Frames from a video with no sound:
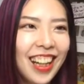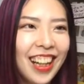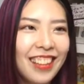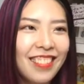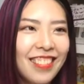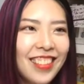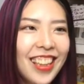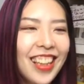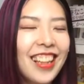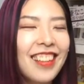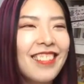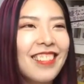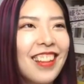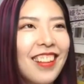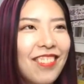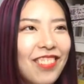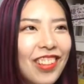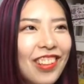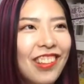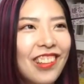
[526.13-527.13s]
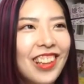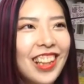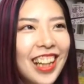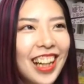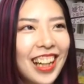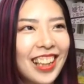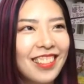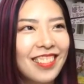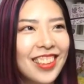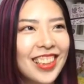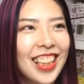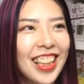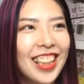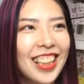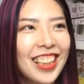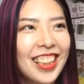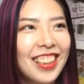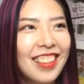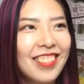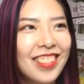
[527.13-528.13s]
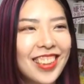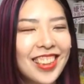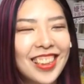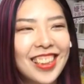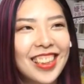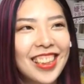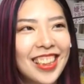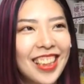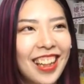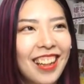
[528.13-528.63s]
あの、リアルでも、あの、採用し